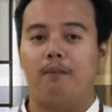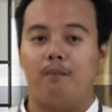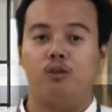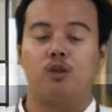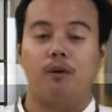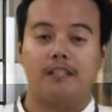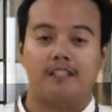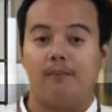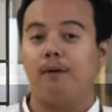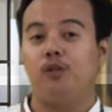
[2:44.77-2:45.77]
Bapak Ibu Sobat
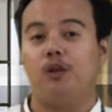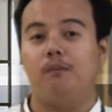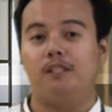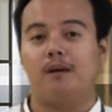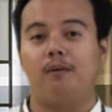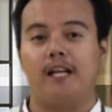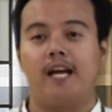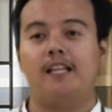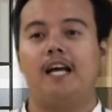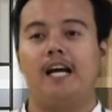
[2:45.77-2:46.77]
SMP juga bisa
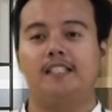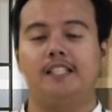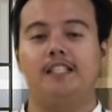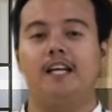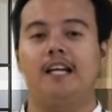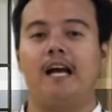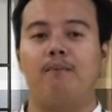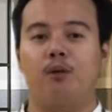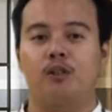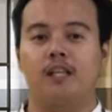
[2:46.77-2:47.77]
melihat hasil dari
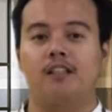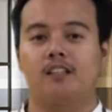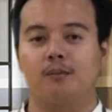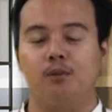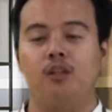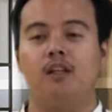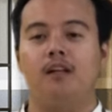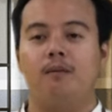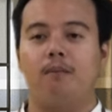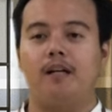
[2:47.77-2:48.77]
uploadan tersebut
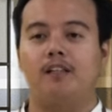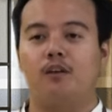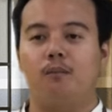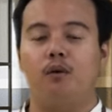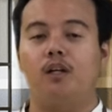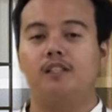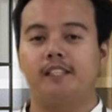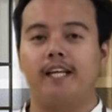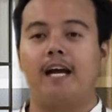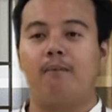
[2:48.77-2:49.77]
pada tombol
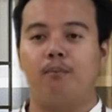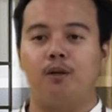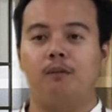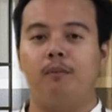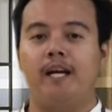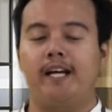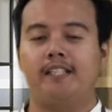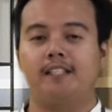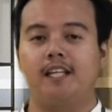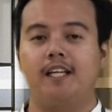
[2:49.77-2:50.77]
cek upload
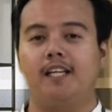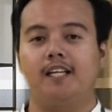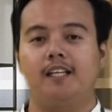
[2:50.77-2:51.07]
BAST.